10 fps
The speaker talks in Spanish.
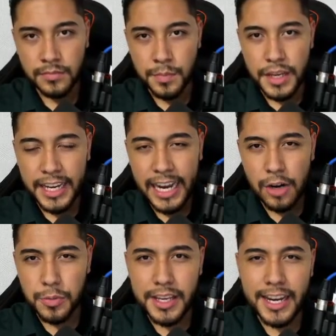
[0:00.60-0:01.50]

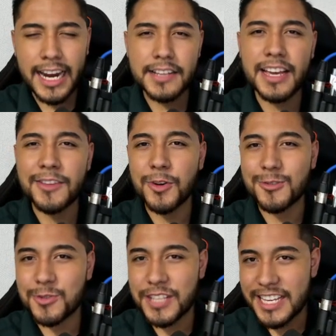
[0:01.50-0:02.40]
Mexicanos, mexicanas, sean
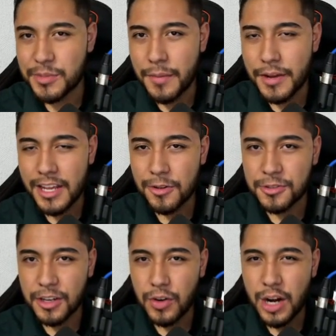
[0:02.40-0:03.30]
todos ustedes bienvenidos
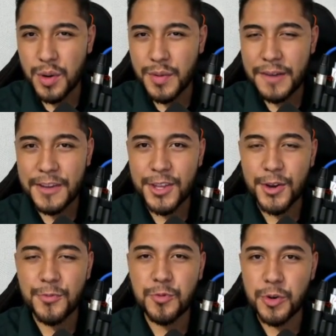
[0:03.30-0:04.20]
a una nueva
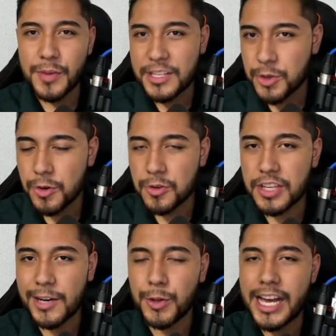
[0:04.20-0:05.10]
videoinformación. Los
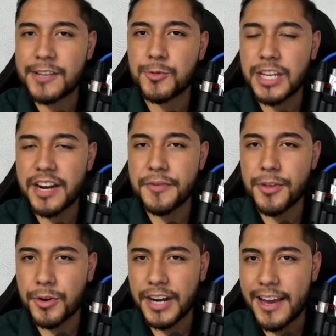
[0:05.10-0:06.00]
saluda su
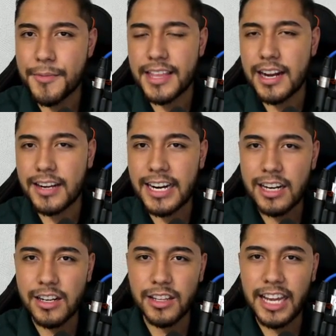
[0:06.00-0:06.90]
servidor Jaime del
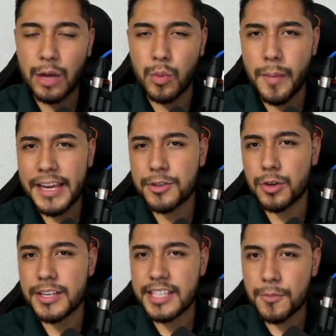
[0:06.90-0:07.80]
canal Crítica Dramix.
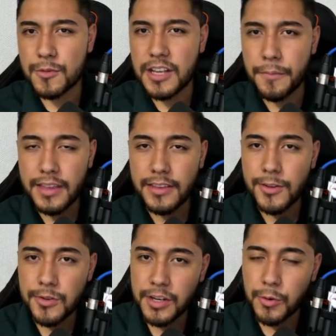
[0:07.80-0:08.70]
Hoy estamos a
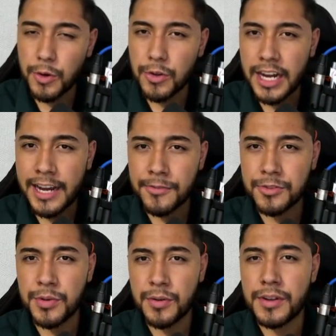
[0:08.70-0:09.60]
22 de julio del año
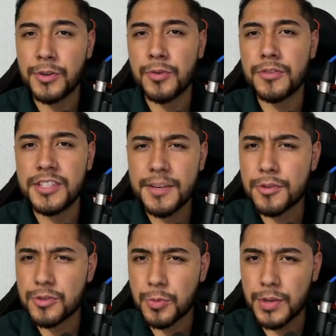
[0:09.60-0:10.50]
2021 y sí,
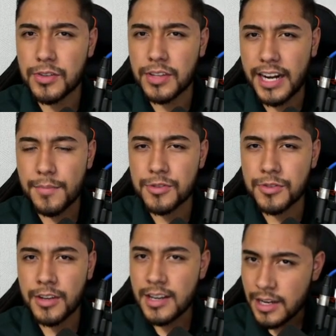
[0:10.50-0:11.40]
por supuesto, tenemos
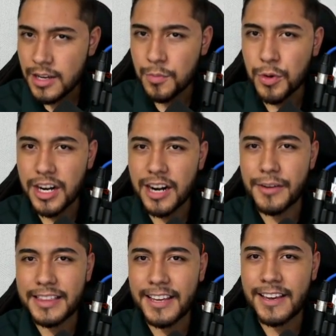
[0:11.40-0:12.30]
muy
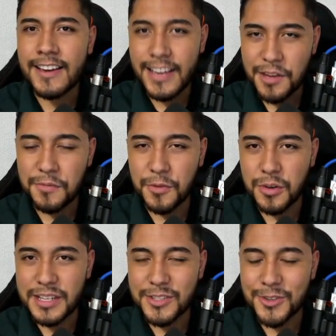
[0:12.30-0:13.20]
relevante
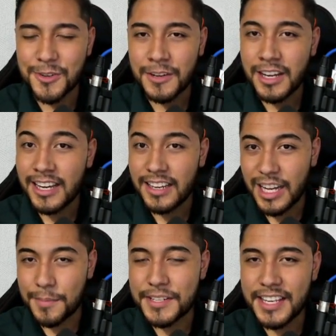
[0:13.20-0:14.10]
información.
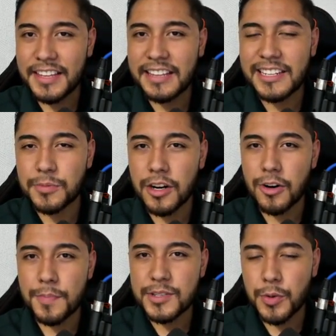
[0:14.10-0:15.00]
El presidente Andrés Manuel
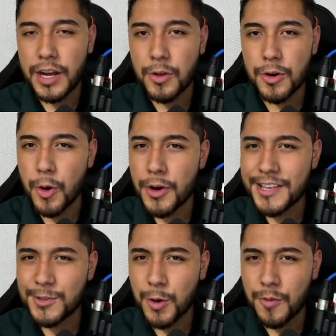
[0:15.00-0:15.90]
López Obrador hoy
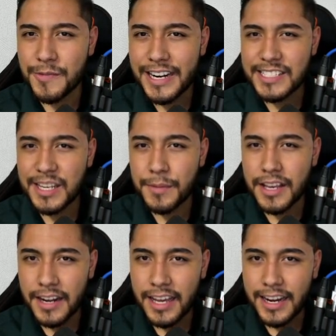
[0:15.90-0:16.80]
en su conferencia
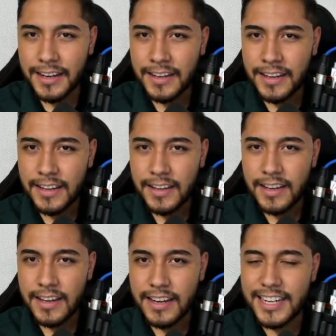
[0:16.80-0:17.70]
mañanera
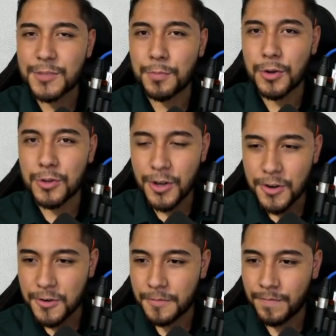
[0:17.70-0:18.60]

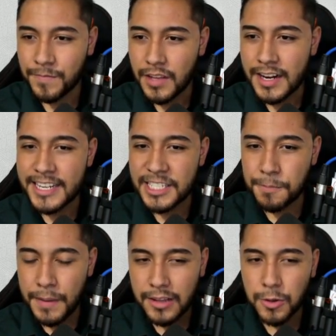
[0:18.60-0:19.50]
respondió
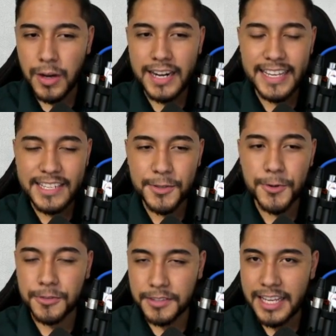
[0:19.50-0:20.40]
respecto al
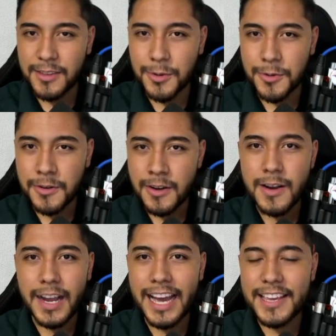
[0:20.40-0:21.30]
descontento
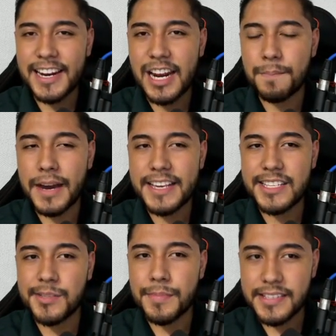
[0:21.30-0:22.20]
que hay en el
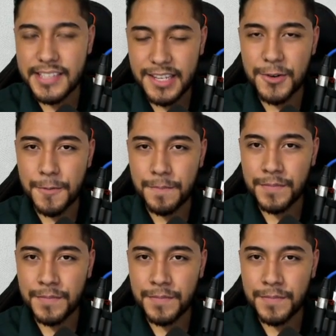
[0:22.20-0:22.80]
país vecino.